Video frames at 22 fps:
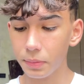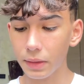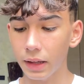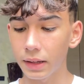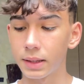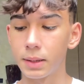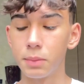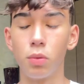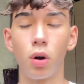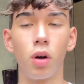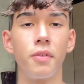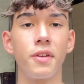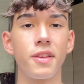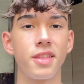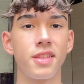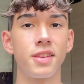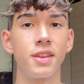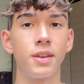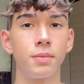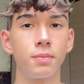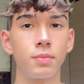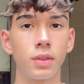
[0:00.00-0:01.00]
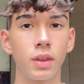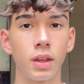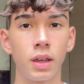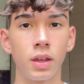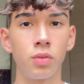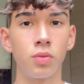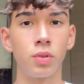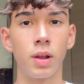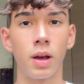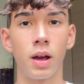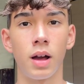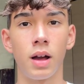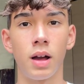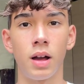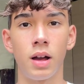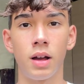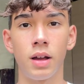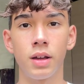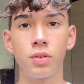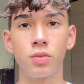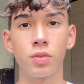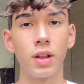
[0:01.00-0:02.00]
di muoversi in,
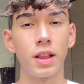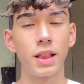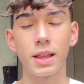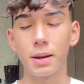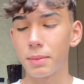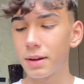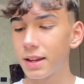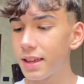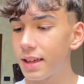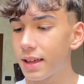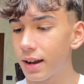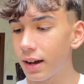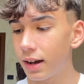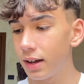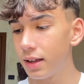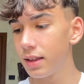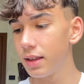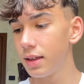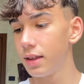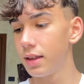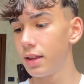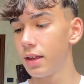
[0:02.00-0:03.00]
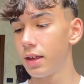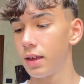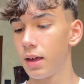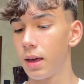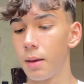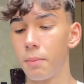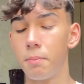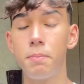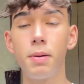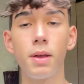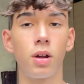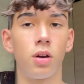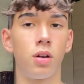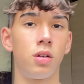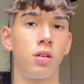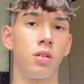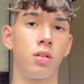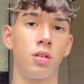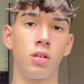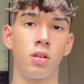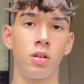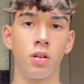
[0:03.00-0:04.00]
un'altra maniera,
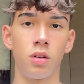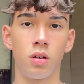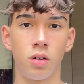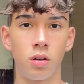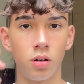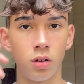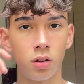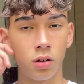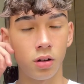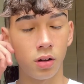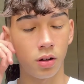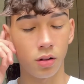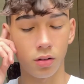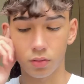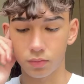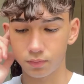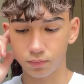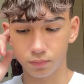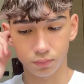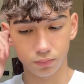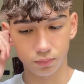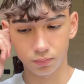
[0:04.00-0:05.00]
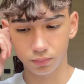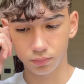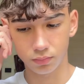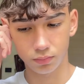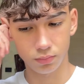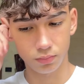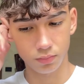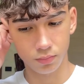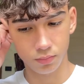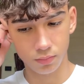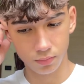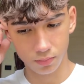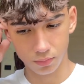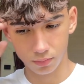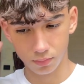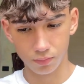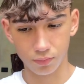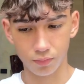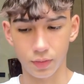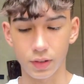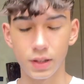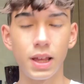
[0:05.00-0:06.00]
però
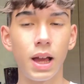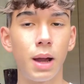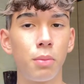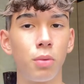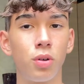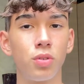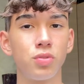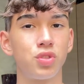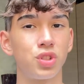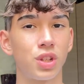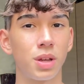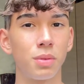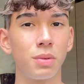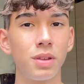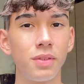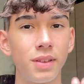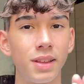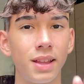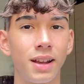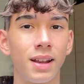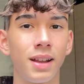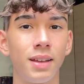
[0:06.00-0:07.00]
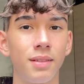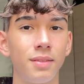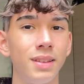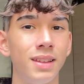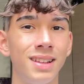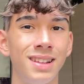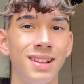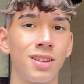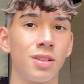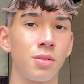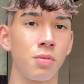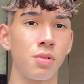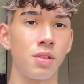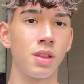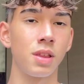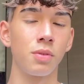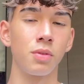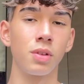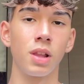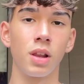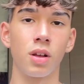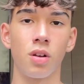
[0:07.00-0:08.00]
vediamo, cerchiamo di vedere il lato
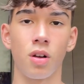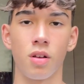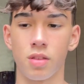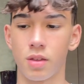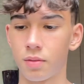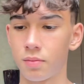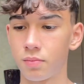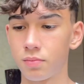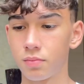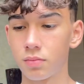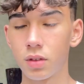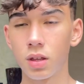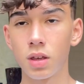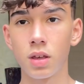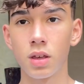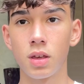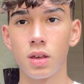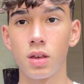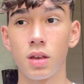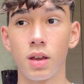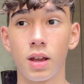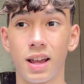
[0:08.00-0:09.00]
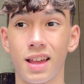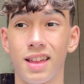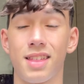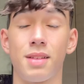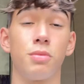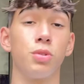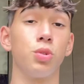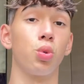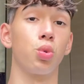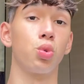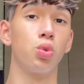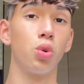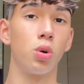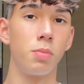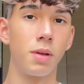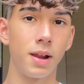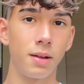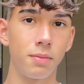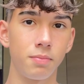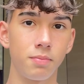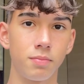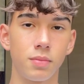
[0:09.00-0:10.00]
positivo delle cose, che siamo ad
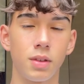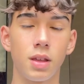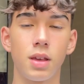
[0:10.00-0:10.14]
ottobre,